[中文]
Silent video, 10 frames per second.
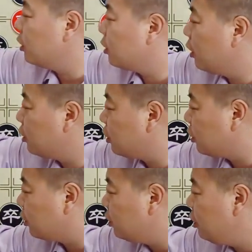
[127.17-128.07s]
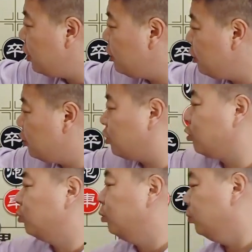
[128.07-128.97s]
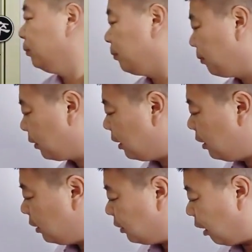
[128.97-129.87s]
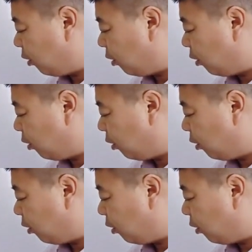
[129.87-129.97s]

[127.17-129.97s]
择了直接进卒。那